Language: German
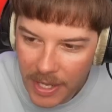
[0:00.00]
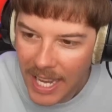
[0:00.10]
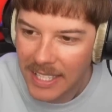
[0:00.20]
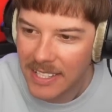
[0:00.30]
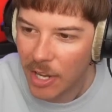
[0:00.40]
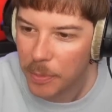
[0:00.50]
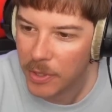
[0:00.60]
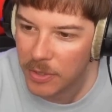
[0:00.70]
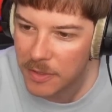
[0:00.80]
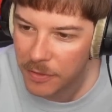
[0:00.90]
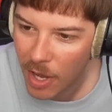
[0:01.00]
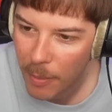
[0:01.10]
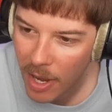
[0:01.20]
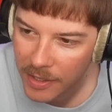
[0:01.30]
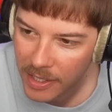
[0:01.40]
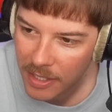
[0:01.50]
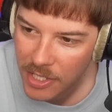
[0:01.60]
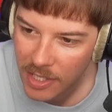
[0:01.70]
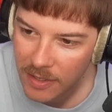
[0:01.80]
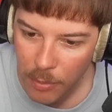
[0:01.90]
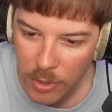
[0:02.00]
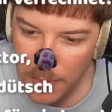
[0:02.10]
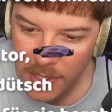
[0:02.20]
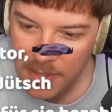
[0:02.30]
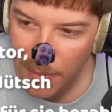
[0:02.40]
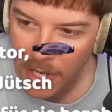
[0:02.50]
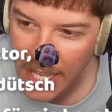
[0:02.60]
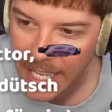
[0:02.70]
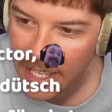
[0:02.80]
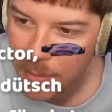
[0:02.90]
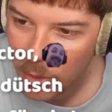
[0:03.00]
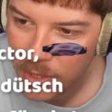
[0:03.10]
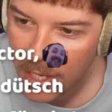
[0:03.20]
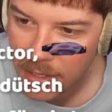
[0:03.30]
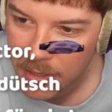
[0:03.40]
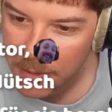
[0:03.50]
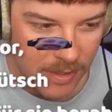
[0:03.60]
man eigentlich auch benutzen für Amar, Digga, Chat. Poste mal das Mark Eggek Emote rein.